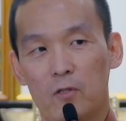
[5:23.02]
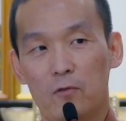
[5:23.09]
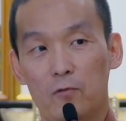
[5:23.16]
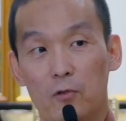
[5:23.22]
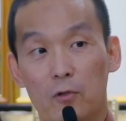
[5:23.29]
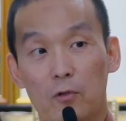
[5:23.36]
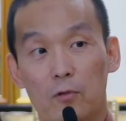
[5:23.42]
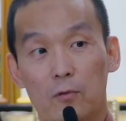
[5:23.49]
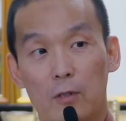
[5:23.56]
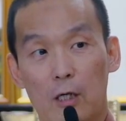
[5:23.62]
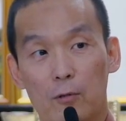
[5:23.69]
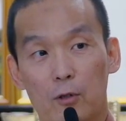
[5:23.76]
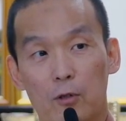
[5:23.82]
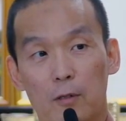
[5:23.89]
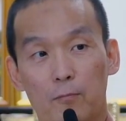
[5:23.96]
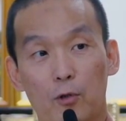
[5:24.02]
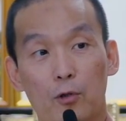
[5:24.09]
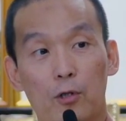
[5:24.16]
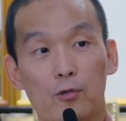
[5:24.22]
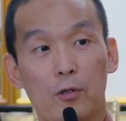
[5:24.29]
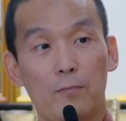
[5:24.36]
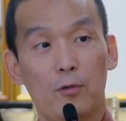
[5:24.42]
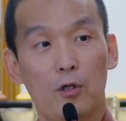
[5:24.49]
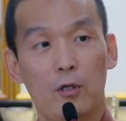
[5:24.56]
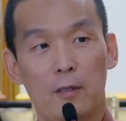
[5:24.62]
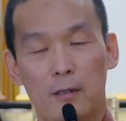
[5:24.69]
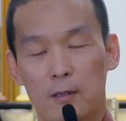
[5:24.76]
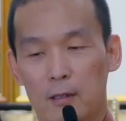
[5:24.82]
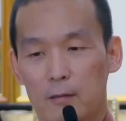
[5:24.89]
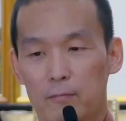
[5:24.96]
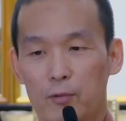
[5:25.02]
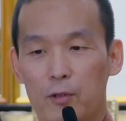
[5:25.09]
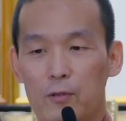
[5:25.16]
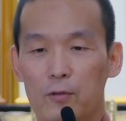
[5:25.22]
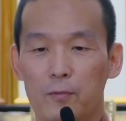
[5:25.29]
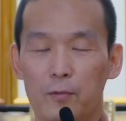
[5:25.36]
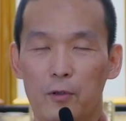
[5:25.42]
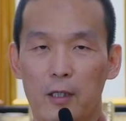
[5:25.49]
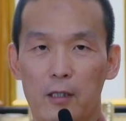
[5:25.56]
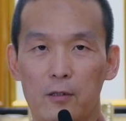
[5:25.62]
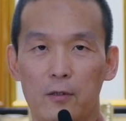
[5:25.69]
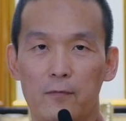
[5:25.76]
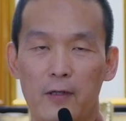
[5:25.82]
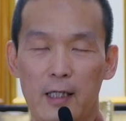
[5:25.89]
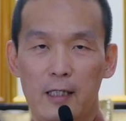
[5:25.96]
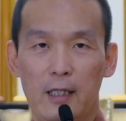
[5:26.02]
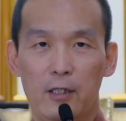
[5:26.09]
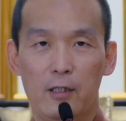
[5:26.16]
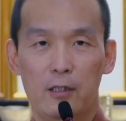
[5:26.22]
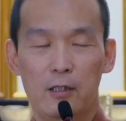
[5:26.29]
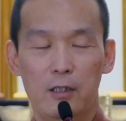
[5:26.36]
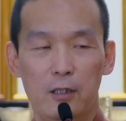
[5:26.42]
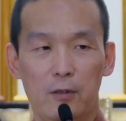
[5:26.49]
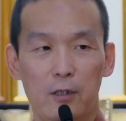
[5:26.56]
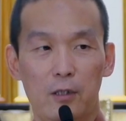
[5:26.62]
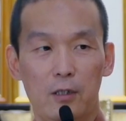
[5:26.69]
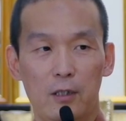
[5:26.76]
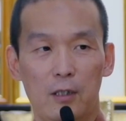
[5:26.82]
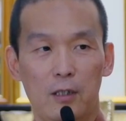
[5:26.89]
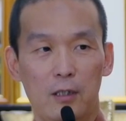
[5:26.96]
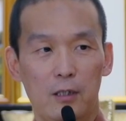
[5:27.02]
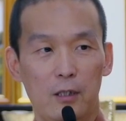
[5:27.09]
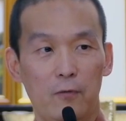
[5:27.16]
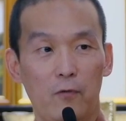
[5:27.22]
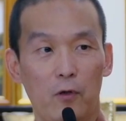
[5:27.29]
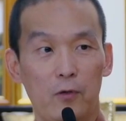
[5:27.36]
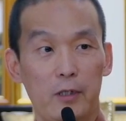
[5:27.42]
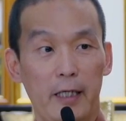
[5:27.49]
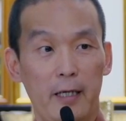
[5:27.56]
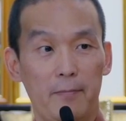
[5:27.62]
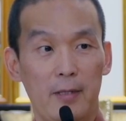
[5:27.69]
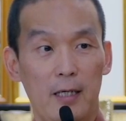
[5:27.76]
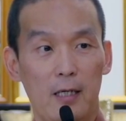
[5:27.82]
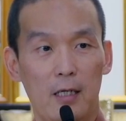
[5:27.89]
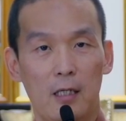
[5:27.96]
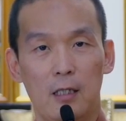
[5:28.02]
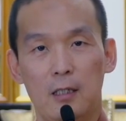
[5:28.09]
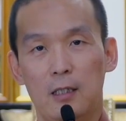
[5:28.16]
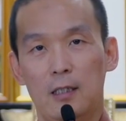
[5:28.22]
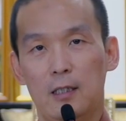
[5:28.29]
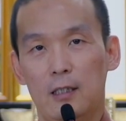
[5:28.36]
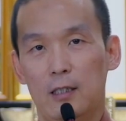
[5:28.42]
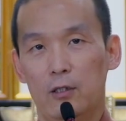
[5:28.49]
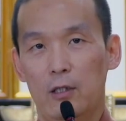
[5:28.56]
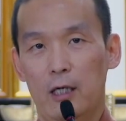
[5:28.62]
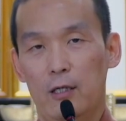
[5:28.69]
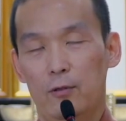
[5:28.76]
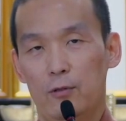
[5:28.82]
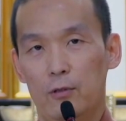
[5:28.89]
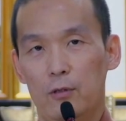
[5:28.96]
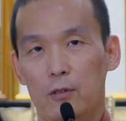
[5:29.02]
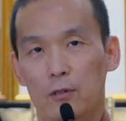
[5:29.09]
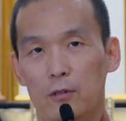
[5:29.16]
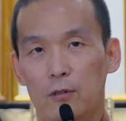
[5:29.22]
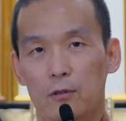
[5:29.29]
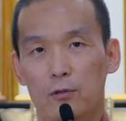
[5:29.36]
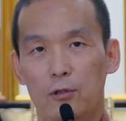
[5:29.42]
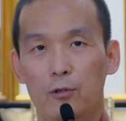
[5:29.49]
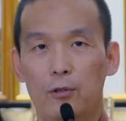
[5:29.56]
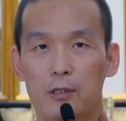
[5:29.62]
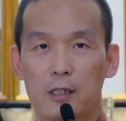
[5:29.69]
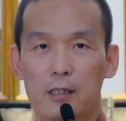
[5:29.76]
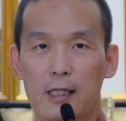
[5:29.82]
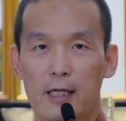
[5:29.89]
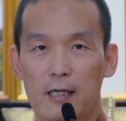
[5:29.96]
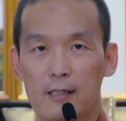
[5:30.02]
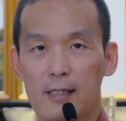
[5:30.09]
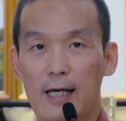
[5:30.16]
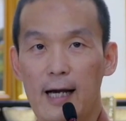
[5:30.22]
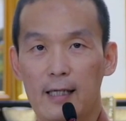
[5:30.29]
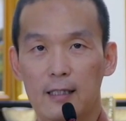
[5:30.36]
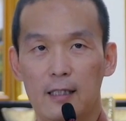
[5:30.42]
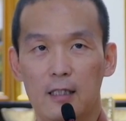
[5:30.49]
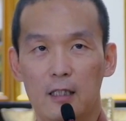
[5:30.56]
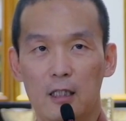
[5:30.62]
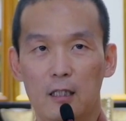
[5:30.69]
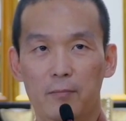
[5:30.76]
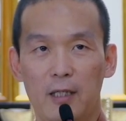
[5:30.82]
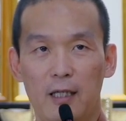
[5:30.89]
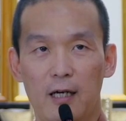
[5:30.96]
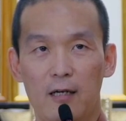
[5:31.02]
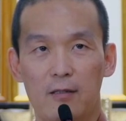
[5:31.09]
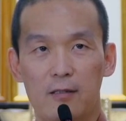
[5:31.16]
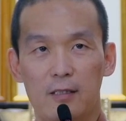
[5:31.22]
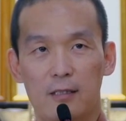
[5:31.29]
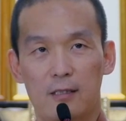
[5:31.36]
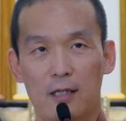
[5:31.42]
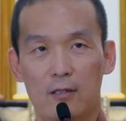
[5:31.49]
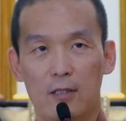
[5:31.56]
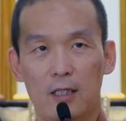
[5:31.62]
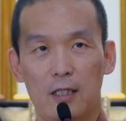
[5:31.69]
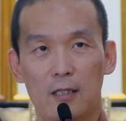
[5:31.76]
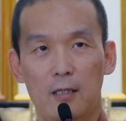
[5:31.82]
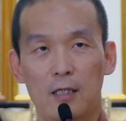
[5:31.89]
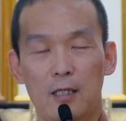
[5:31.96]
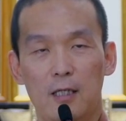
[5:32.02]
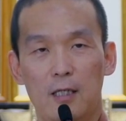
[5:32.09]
波罗哦，对，波罗村，对啊，就反正它有一个新丰乡嘛，哈。对啊，我就去火车站，然后查那个地名啊，找那个